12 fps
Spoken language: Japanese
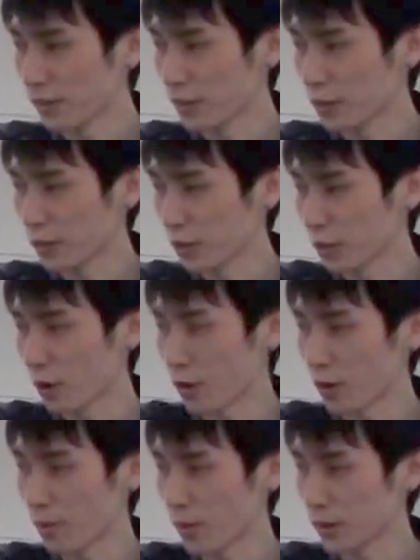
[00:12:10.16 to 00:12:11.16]
手と
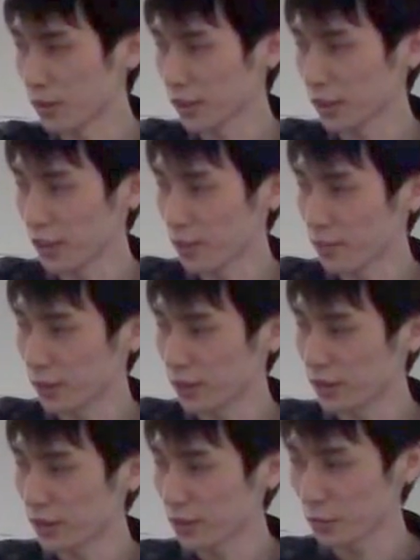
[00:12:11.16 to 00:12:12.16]
顔がマージされて、
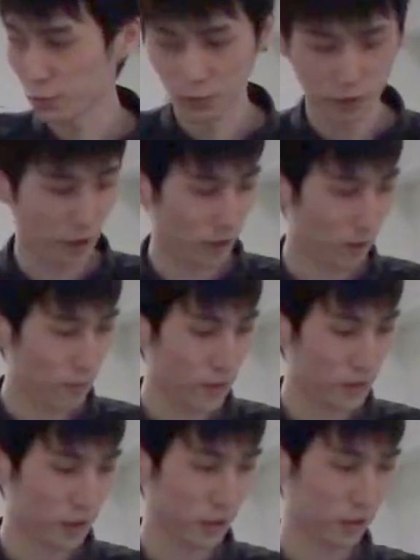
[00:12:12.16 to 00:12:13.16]
手と焦点が
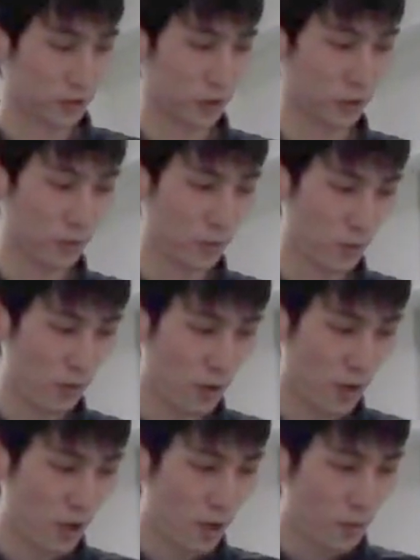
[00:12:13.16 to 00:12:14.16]
マージされるんですけども、
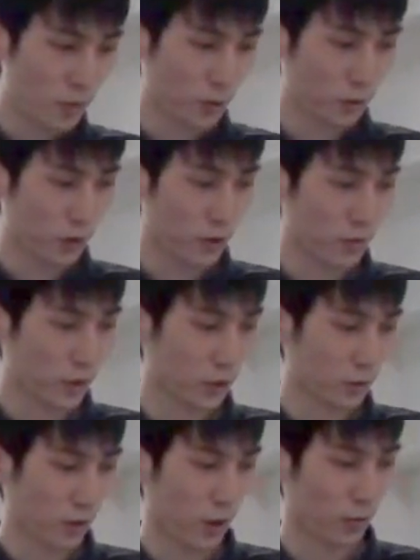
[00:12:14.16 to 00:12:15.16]
ここでいう
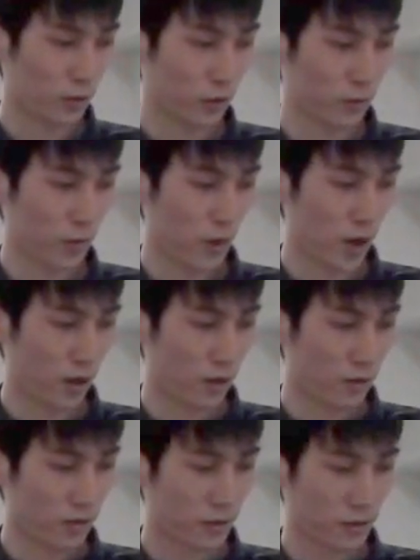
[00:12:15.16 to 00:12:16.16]
手と顔というもの
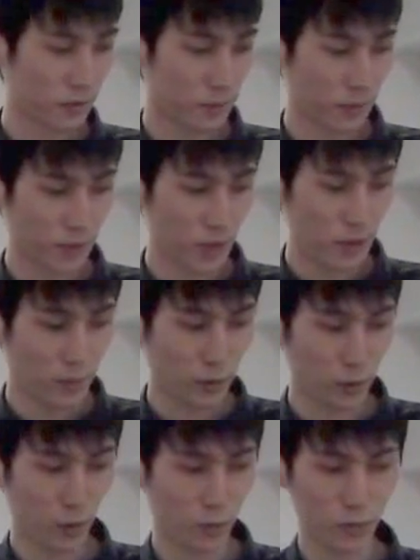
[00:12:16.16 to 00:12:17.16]
は、
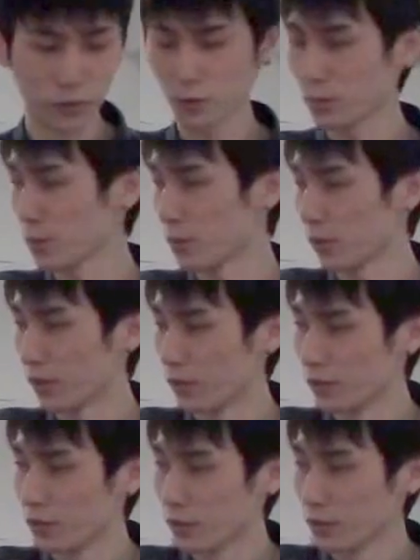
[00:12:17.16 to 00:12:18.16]
動物の部分
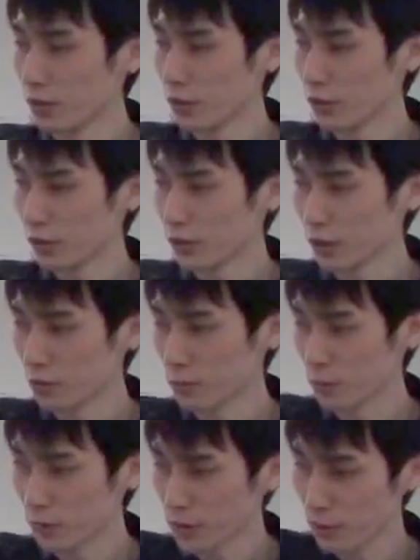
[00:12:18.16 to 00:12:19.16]
とい
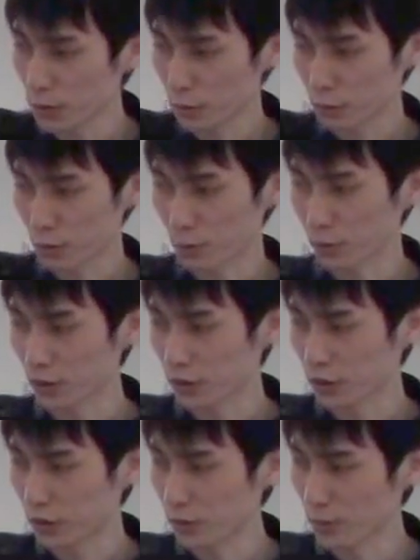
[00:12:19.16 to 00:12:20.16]
う意味属性を持ってい
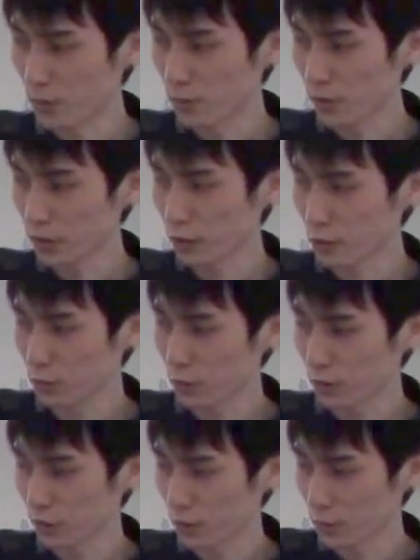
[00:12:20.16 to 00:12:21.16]
るんですけども、手と
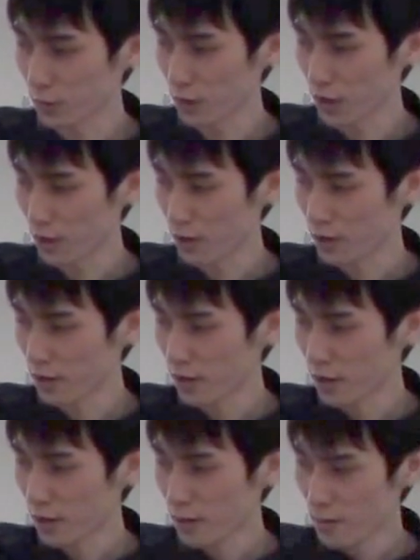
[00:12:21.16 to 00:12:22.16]
焦点というものは
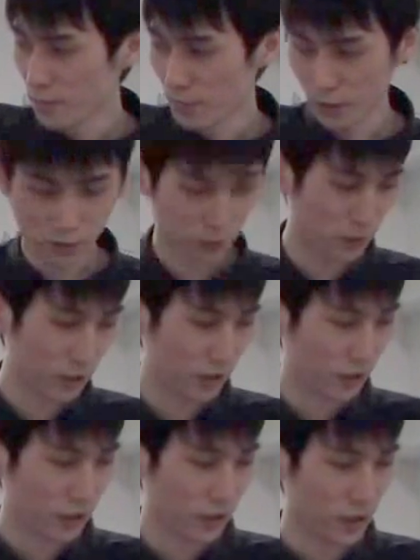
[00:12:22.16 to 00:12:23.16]
論
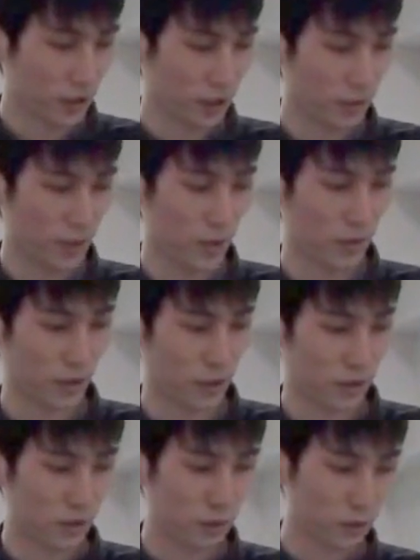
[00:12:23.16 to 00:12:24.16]
理であったり意
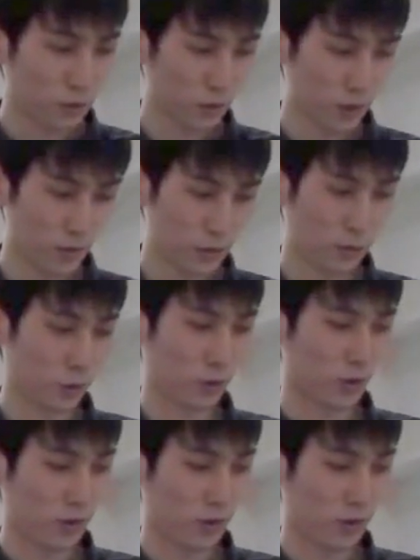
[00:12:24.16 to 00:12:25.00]
味といった意味